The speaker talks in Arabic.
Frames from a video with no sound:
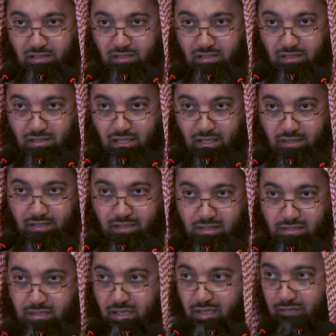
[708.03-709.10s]
التصديق,
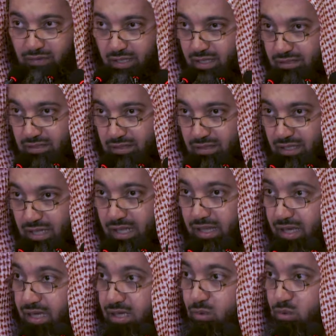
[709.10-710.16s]
التصديق فقط هذا
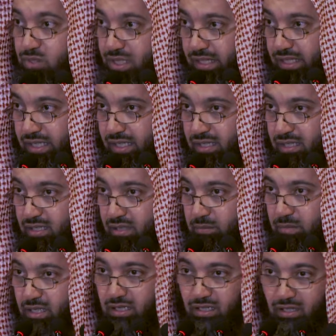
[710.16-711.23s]
غير صحيح
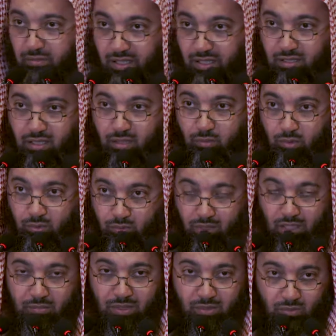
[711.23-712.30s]
بل الإيمان قول
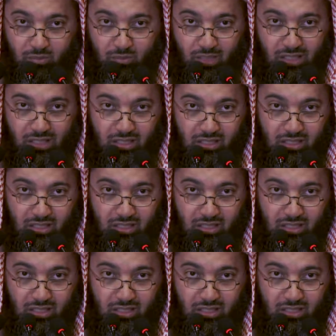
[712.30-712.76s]
وعمل و...